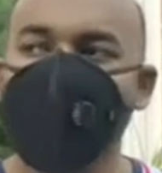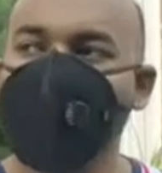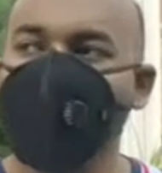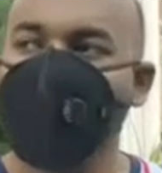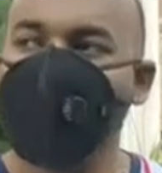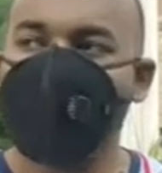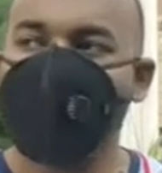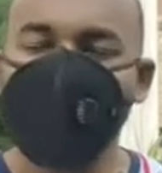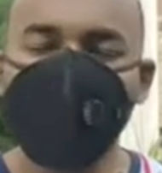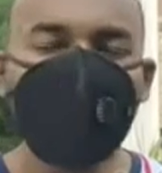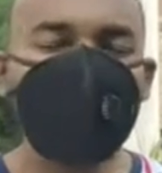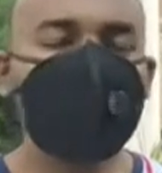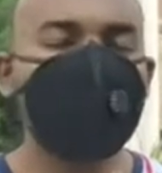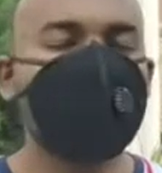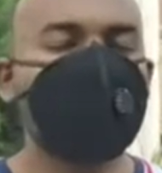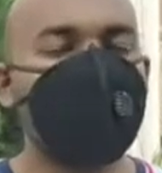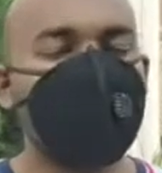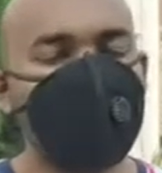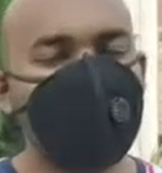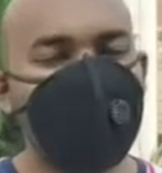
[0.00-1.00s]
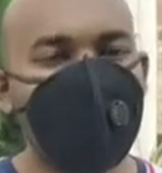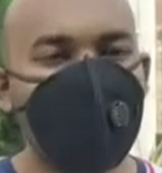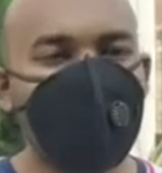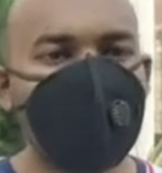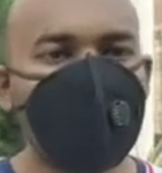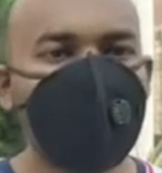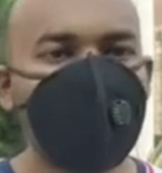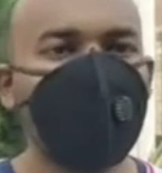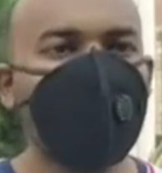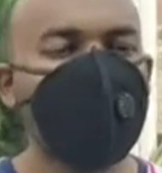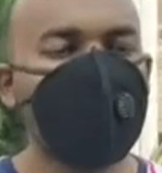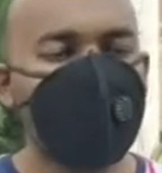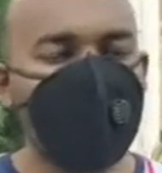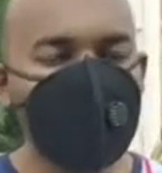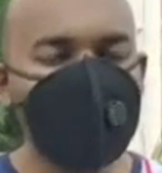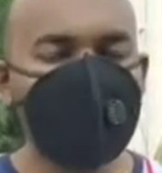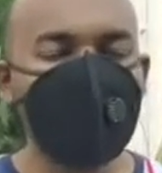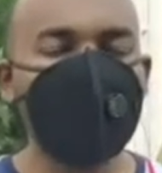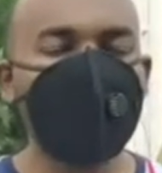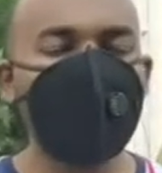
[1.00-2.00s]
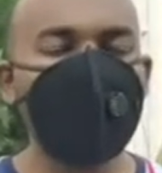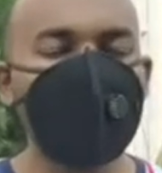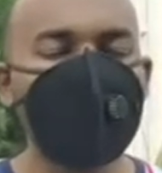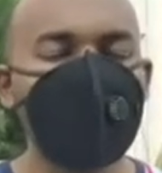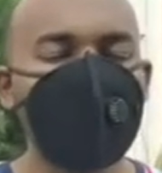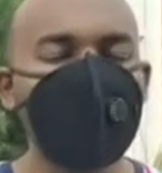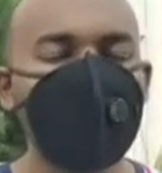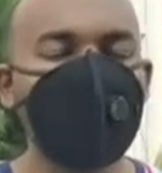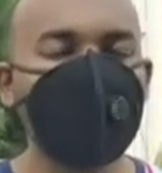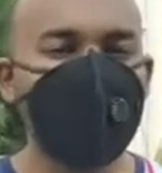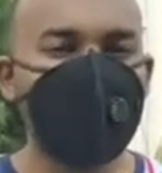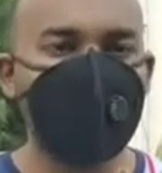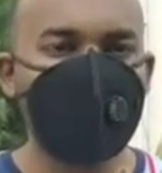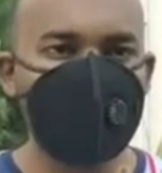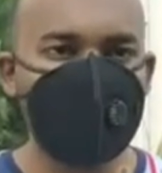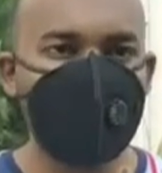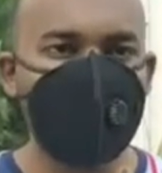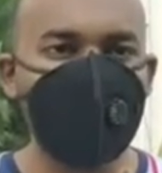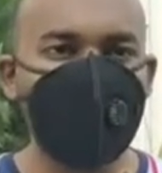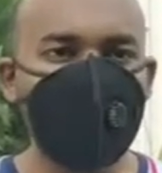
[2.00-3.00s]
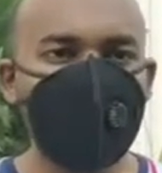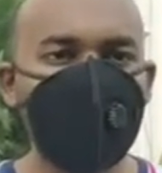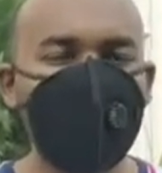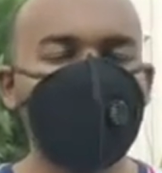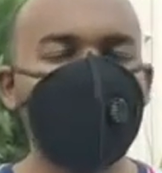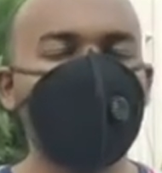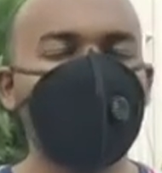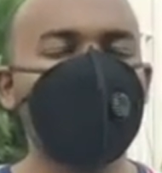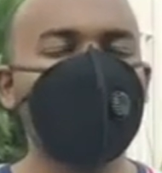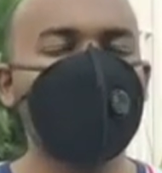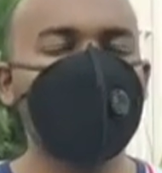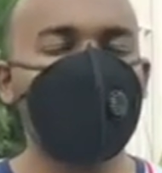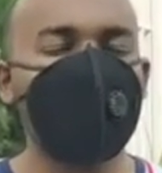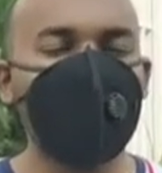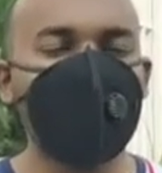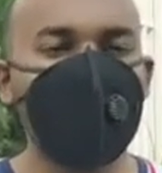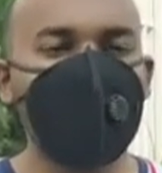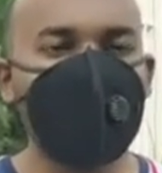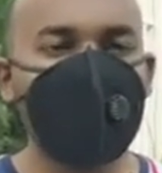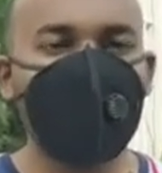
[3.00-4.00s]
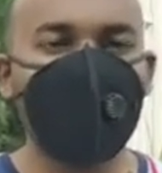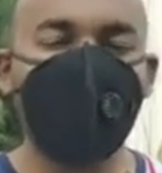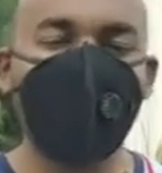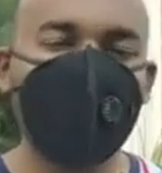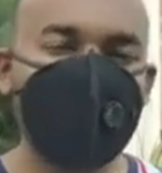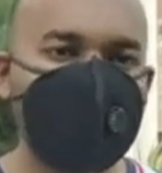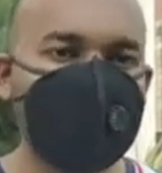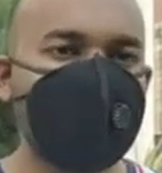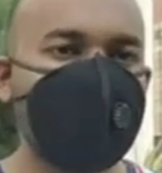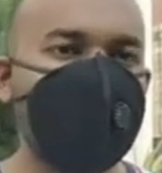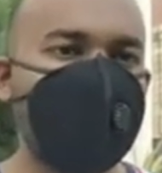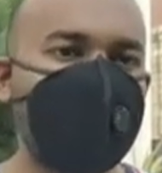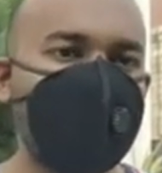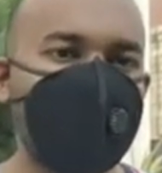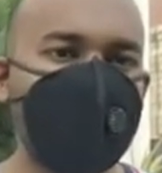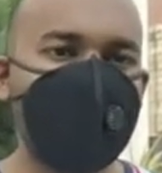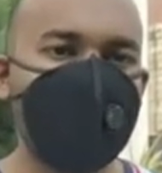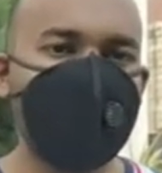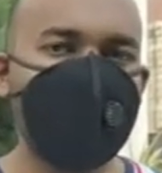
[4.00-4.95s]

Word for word: प्लीज़ मैं हूँ और बहुत से पेरेंट्स हैं जो परेशान हैं बिकॉज ये लोग हैरस कर रहे हैं हमें